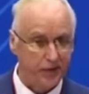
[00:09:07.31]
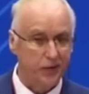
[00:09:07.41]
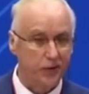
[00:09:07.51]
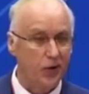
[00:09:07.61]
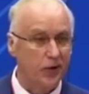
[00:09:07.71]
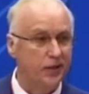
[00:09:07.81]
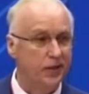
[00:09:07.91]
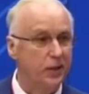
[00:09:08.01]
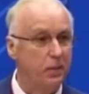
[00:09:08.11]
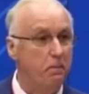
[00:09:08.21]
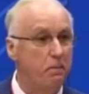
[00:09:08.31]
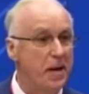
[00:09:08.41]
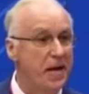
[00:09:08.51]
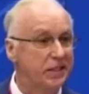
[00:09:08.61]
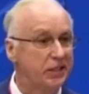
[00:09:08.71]
но
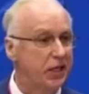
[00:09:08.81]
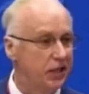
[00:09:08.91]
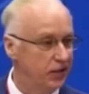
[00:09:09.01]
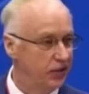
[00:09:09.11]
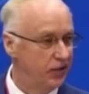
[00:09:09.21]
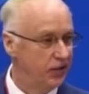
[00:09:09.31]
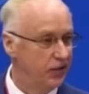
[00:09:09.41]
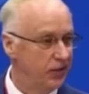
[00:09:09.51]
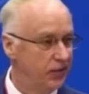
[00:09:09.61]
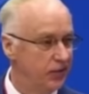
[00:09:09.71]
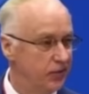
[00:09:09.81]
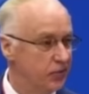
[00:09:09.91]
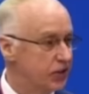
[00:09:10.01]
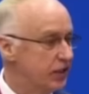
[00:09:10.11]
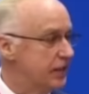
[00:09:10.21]
методы
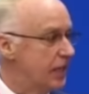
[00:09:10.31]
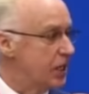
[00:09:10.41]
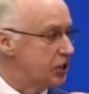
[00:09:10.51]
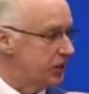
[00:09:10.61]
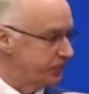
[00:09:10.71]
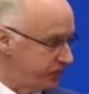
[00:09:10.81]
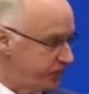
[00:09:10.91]
уже наши.